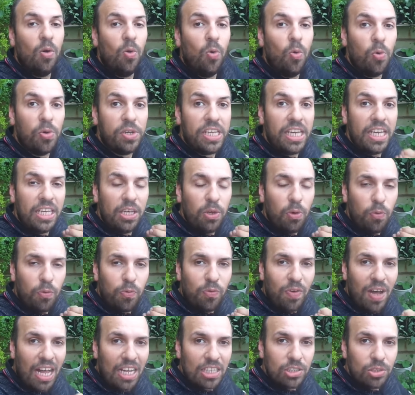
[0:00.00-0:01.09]
o que, que eu
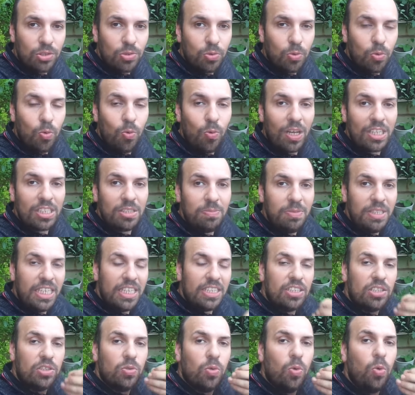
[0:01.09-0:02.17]
faço com as
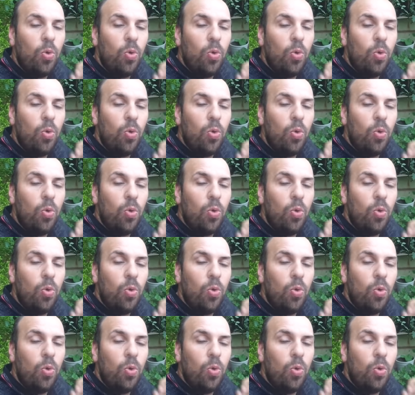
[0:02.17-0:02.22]
minhas